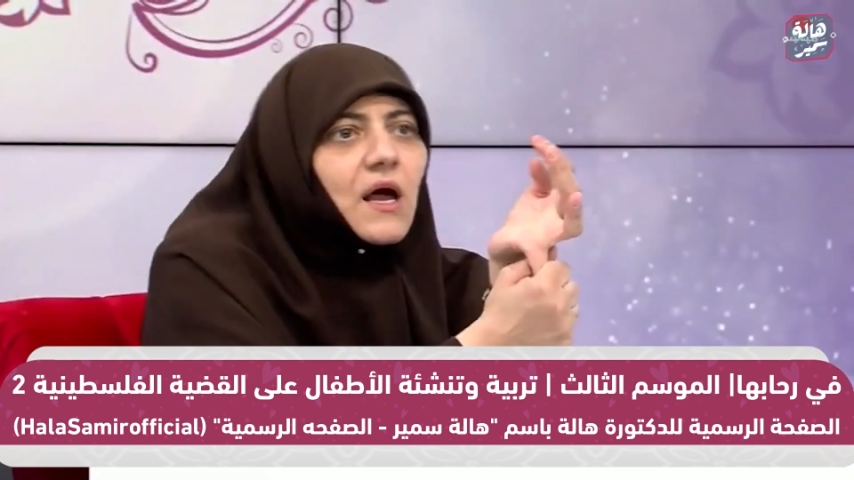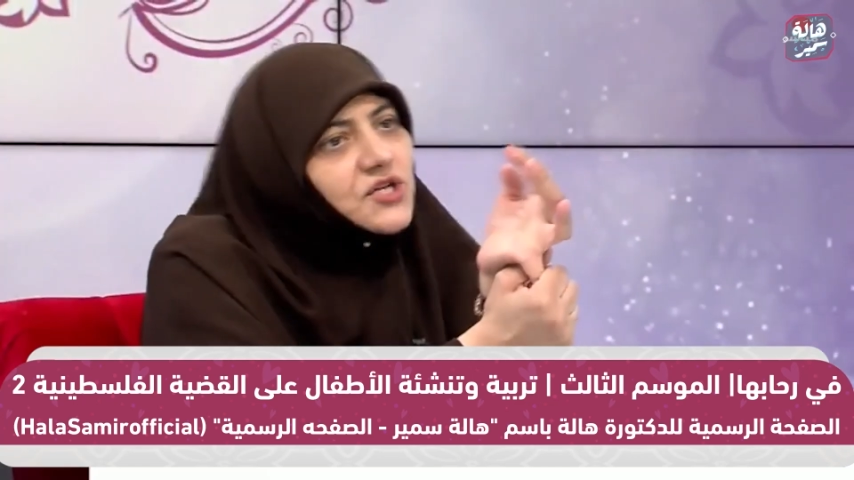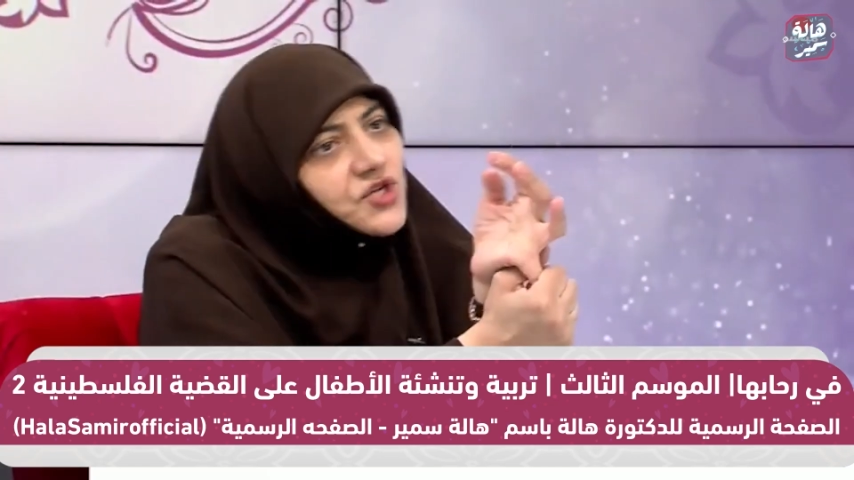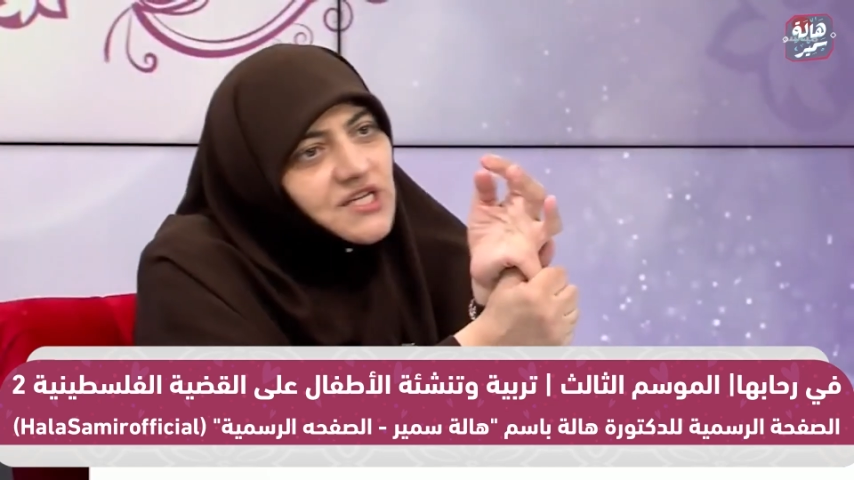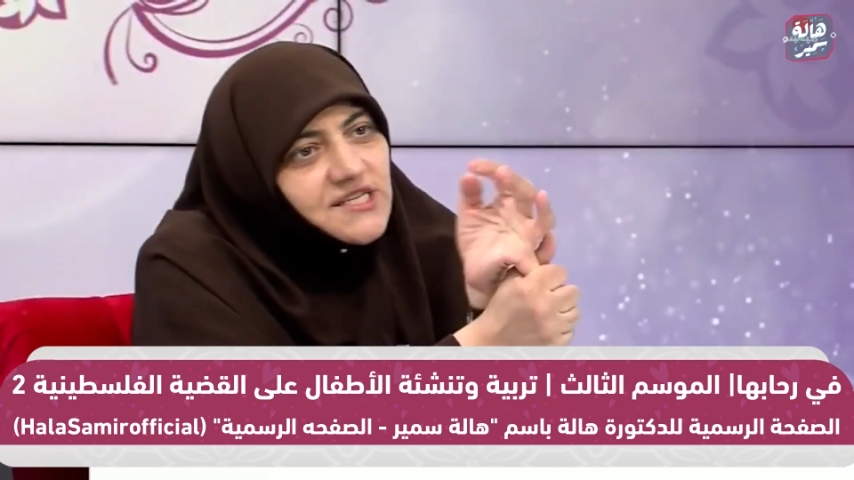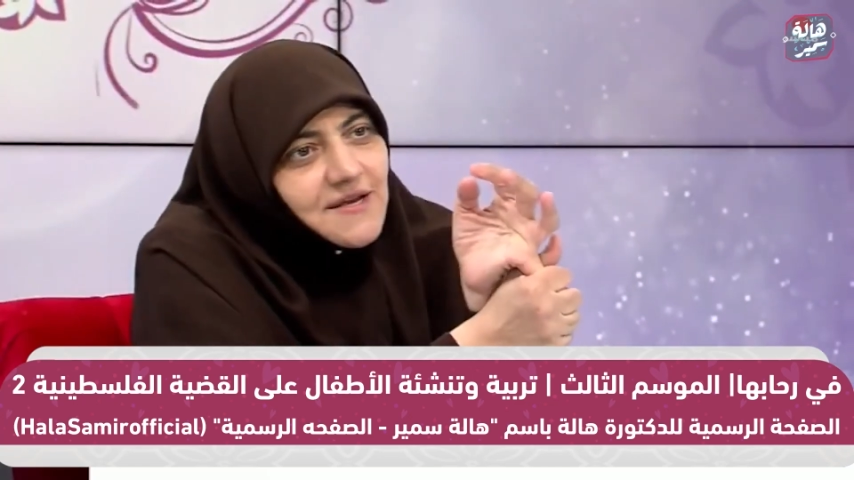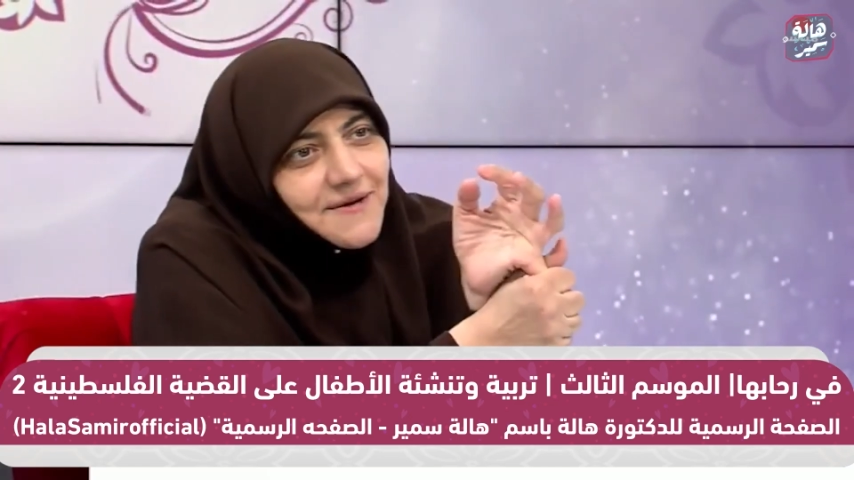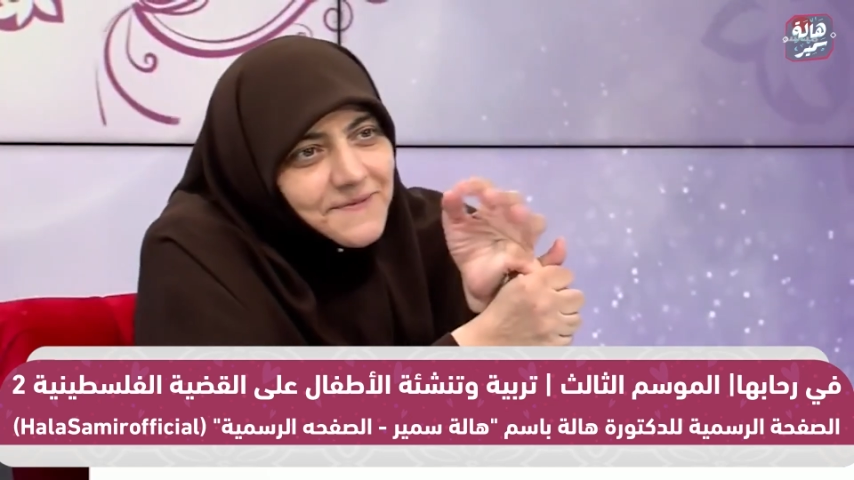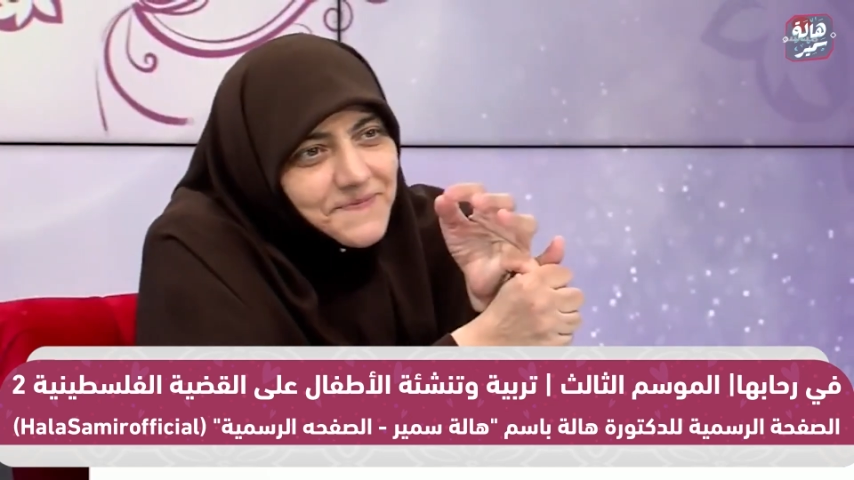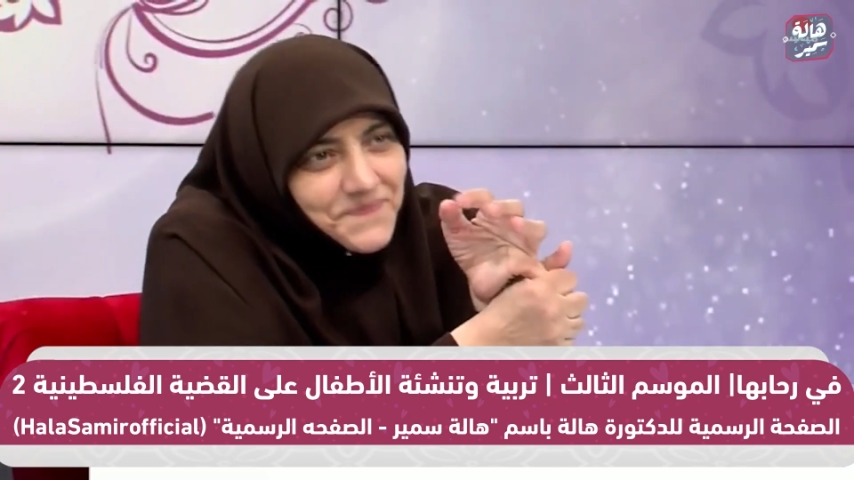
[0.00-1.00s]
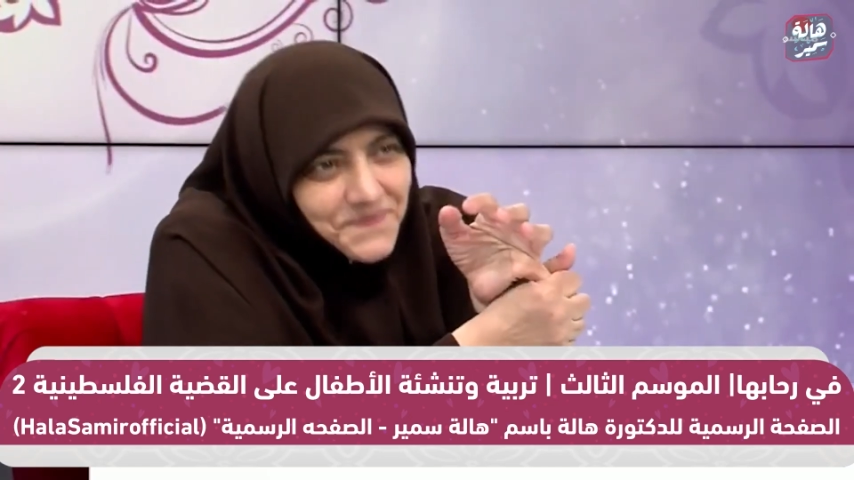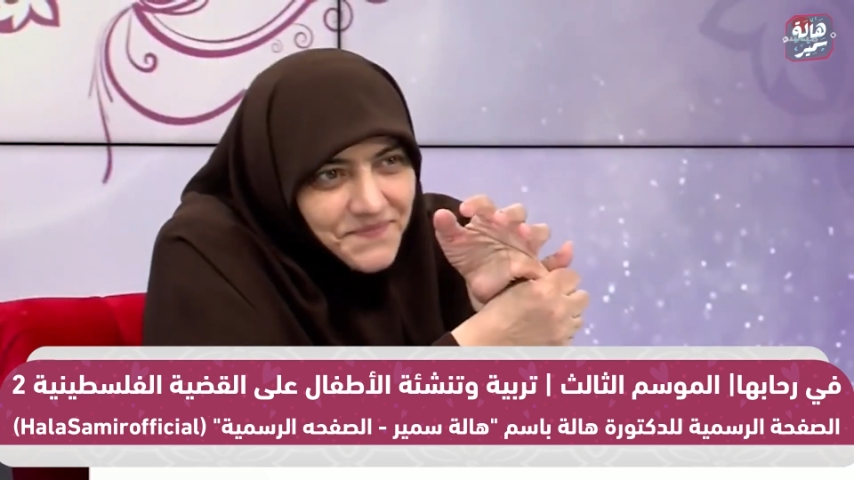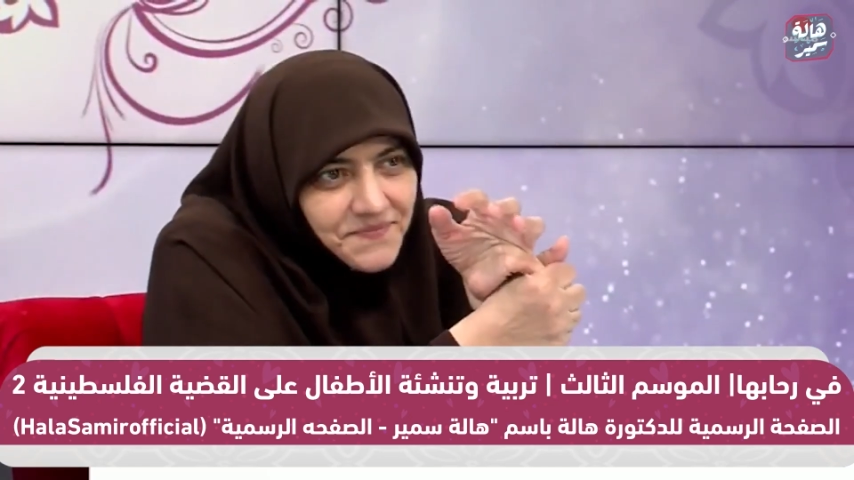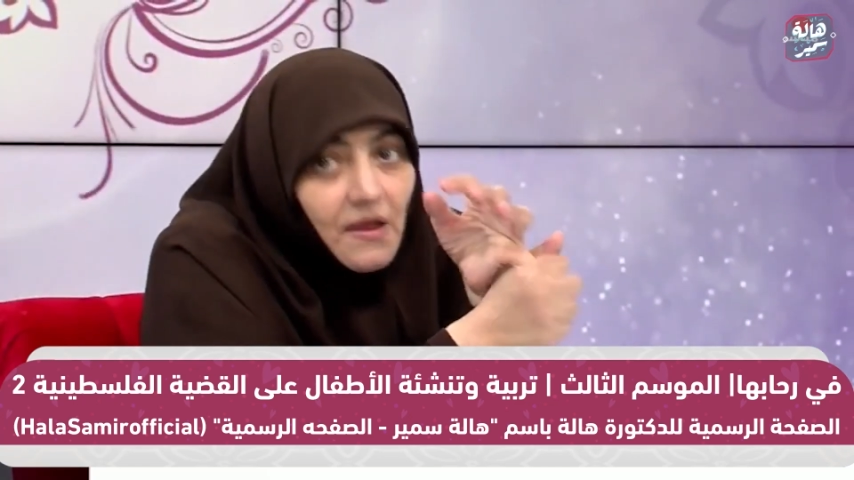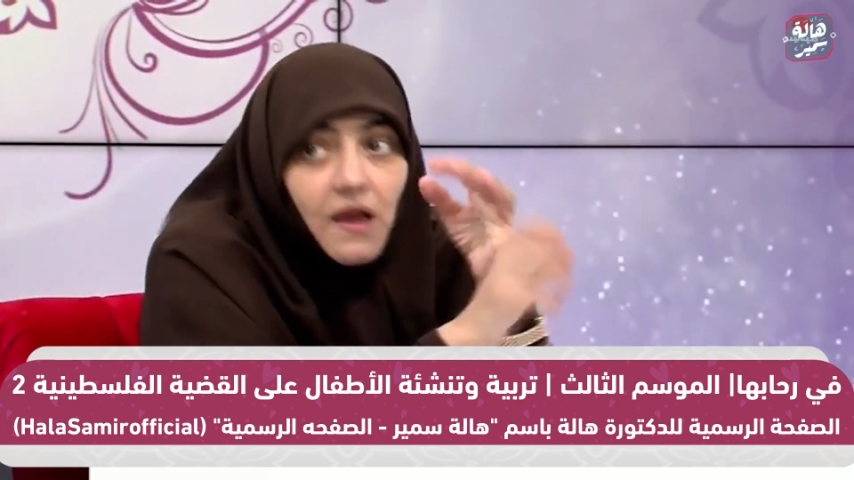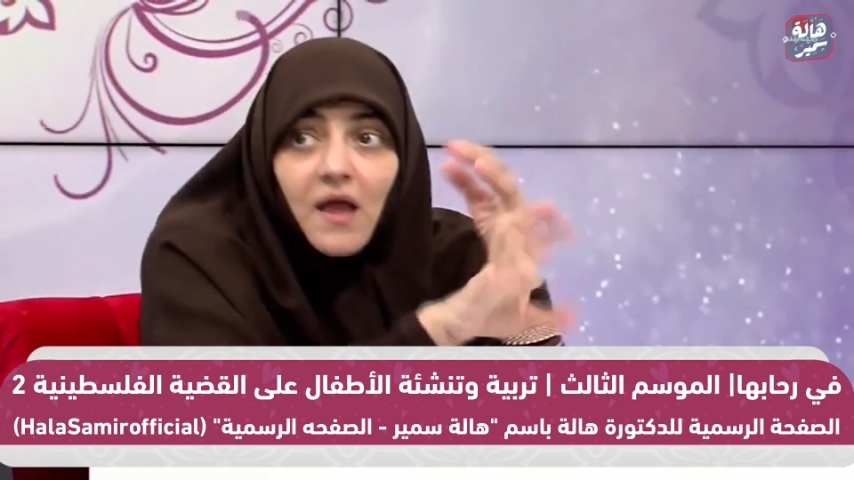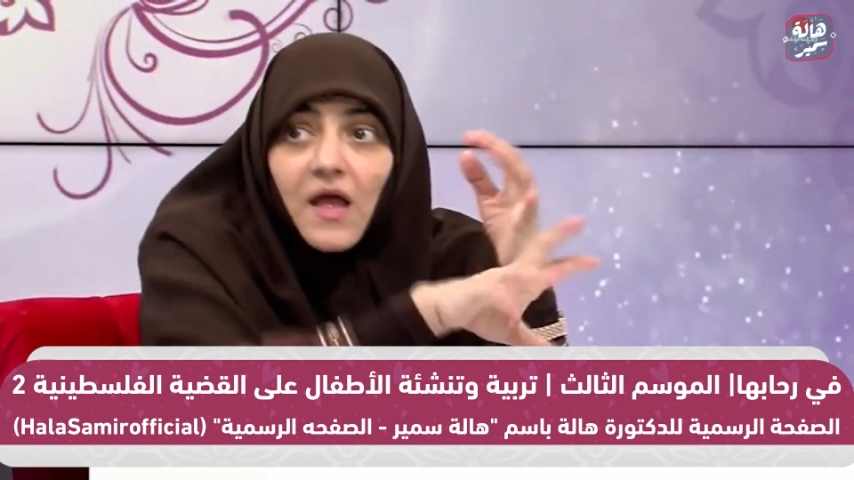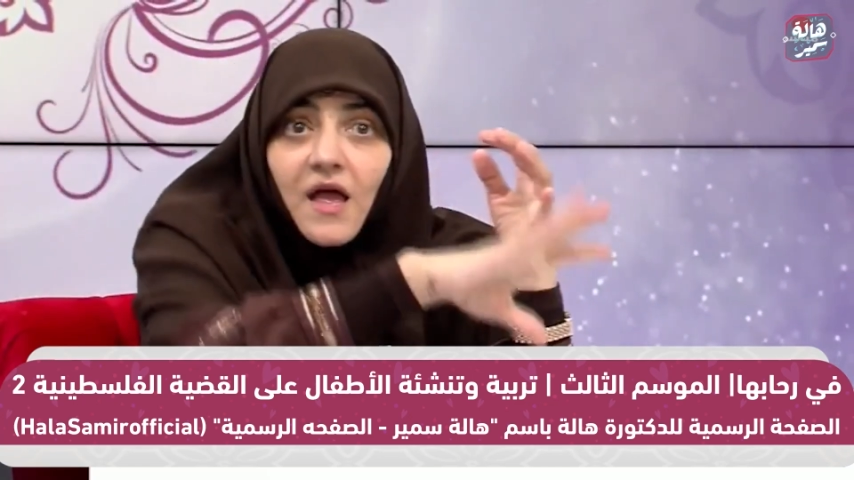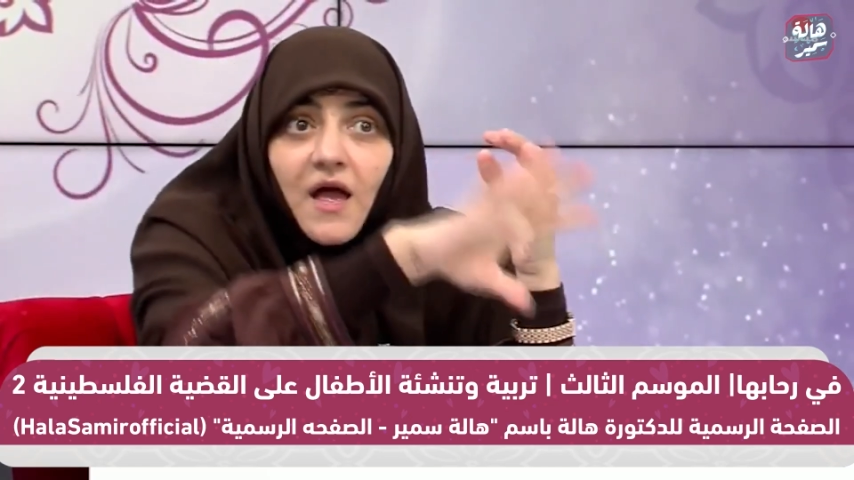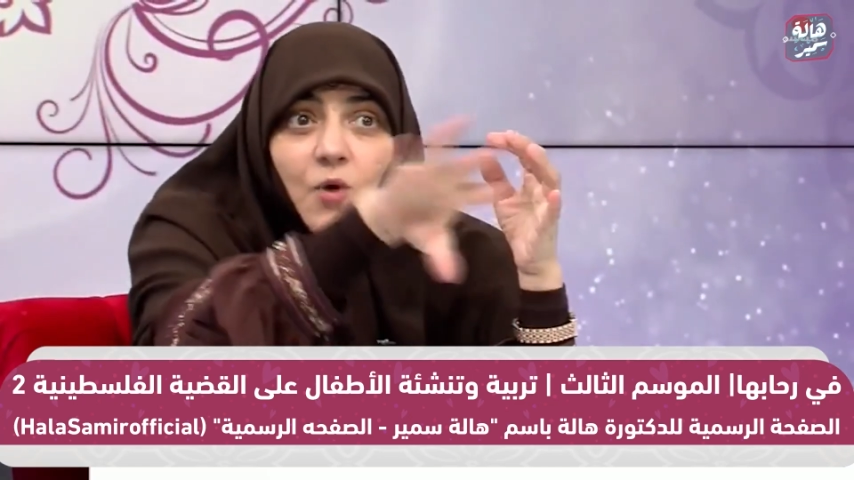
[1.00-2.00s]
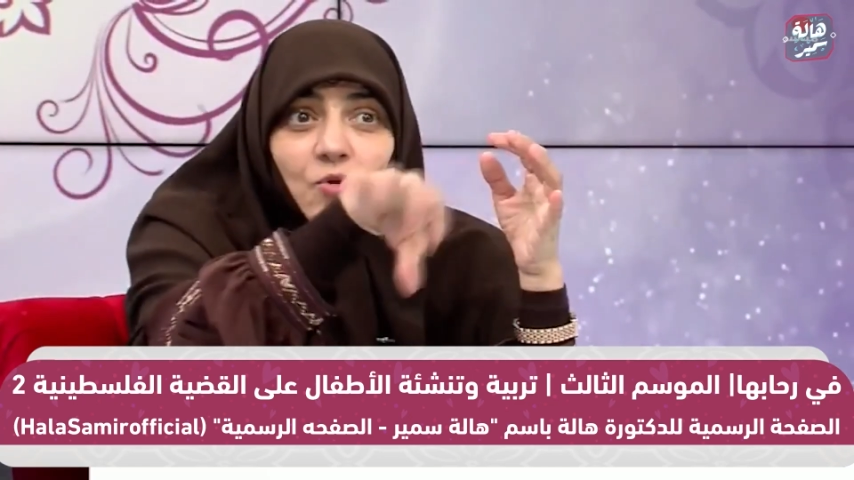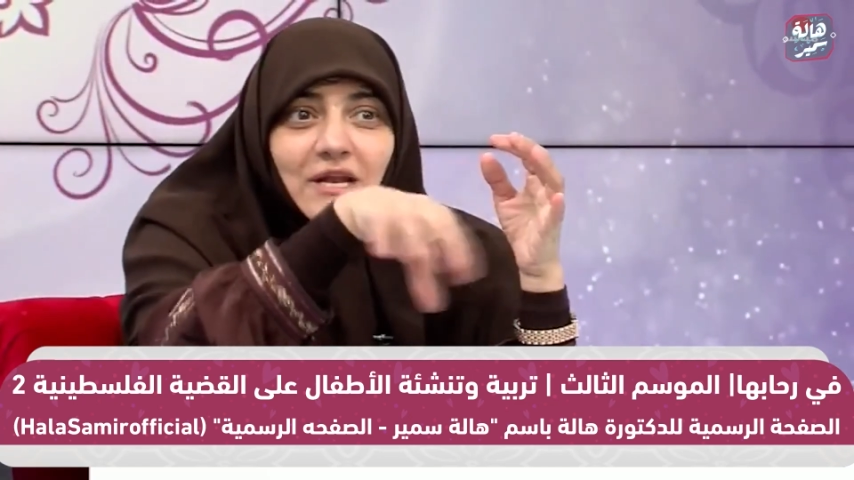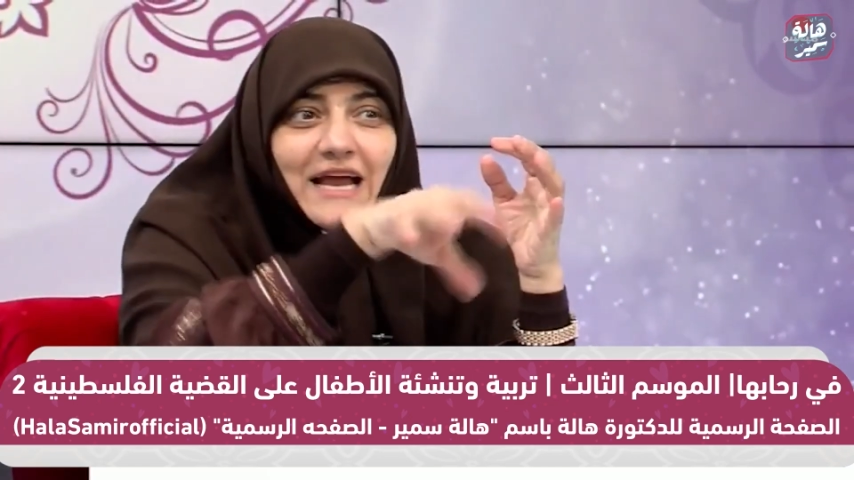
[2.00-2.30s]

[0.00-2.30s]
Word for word: هشرح سيره هقول